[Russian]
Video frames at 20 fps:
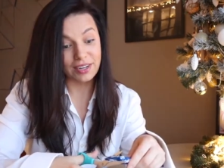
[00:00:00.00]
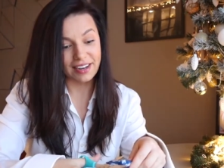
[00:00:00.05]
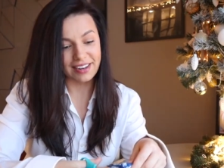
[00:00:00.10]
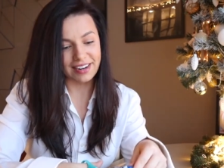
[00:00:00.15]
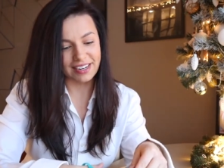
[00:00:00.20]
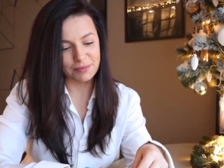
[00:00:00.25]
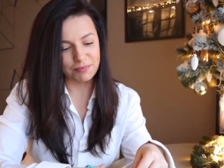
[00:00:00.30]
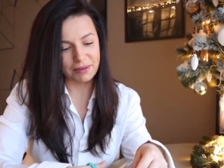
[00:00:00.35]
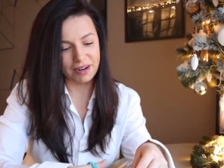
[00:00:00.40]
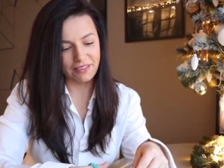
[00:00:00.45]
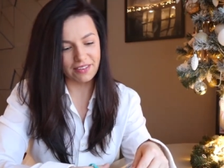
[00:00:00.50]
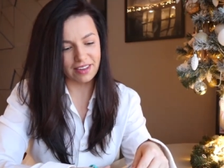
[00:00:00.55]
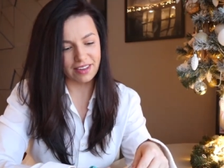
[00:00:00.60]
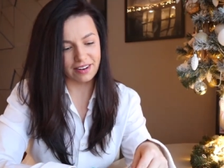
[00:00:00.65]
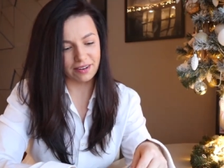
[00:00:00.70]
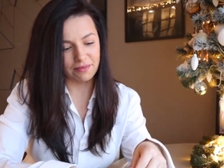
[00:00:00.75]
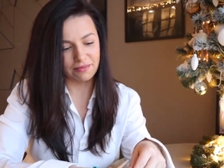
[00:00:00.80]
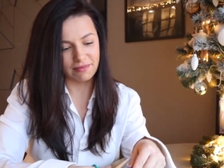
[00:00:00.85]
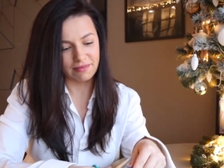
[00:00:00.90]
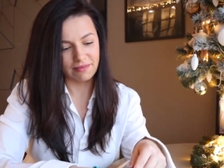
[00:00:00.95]
и как раз
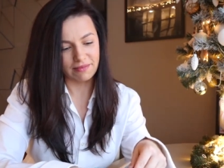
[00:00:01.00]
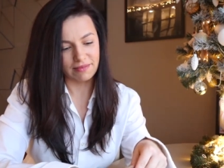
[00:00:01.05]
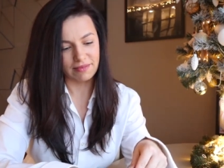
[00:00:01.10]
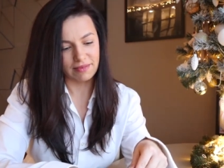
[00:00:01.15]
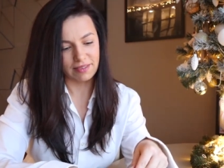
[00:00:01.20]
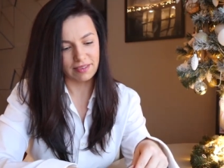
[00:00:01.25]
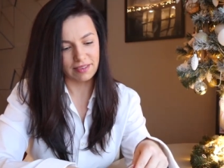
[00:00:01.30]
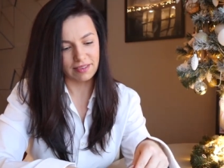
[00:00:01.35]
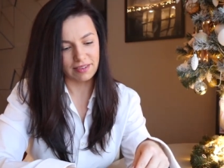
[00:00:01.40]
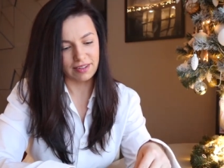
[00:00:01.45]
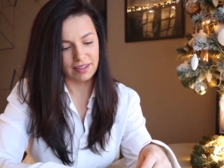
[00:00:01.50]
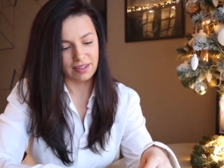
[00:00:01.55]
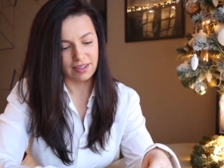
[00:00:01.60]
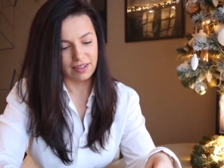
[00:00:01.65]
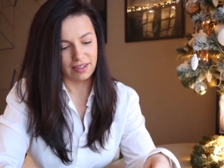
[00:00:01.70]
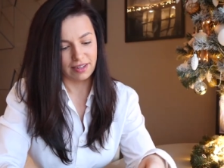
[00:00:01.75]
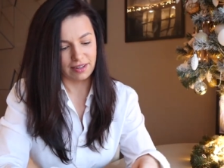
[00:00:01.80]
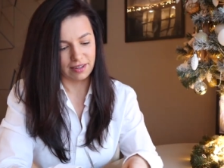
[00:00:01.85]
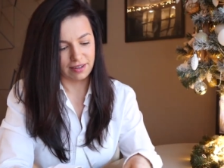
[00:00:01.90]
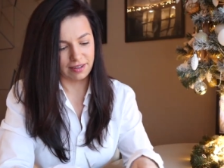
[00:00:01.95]
проверим,
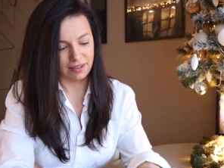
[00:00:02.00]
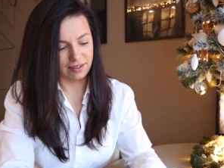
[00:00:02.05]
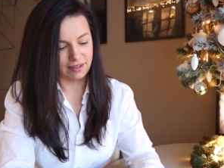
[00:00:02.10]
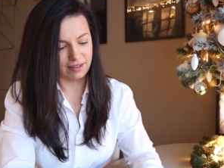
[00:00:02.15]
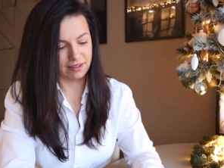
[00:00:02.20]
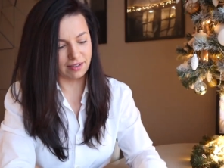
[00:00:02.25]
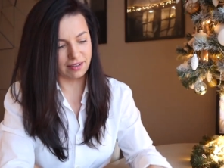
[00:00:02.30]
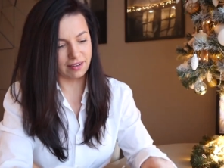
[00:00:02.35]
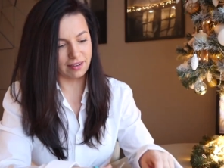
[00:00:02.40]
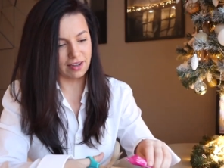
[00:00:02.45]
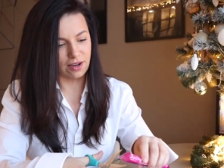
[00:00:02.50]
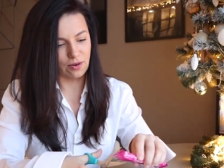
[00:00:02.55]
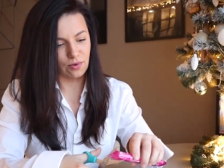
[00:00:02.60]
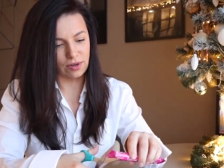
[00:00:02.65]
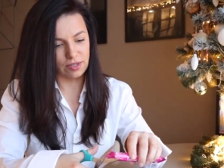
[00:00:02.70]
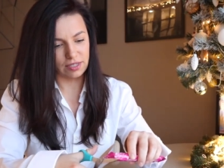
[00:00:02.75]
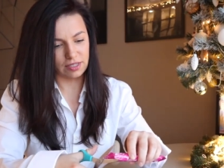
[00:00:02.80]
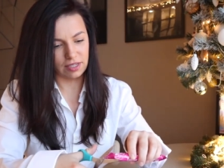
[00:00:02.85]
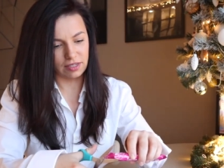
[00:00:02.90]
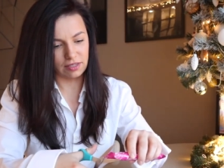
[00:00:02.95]
а,
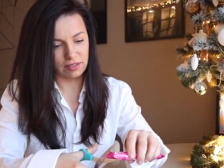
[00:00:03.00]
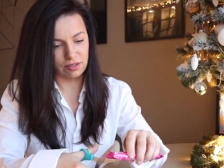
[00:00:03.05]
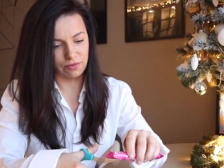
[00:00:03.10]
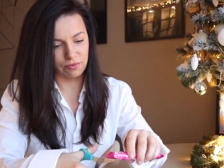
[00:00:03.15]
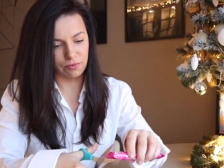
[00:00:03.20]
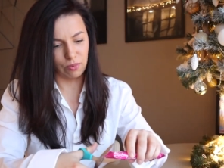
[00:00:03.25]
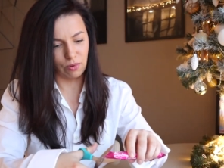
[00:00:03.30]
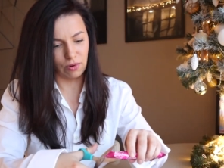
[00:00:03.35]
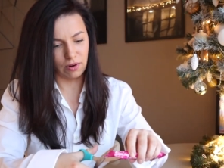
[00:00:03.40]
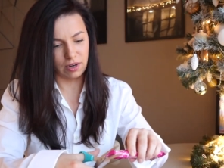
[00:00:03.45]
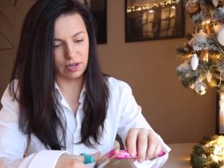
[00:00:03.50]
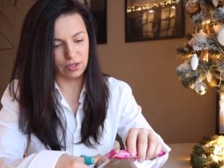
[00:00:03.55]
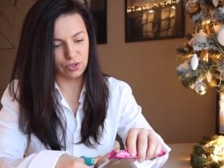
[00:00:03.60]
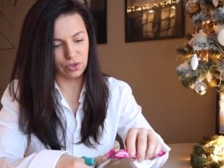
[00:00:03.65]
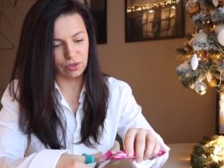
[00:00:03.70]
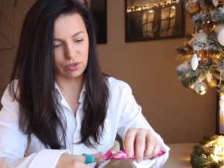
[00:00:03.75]
какой из тестов более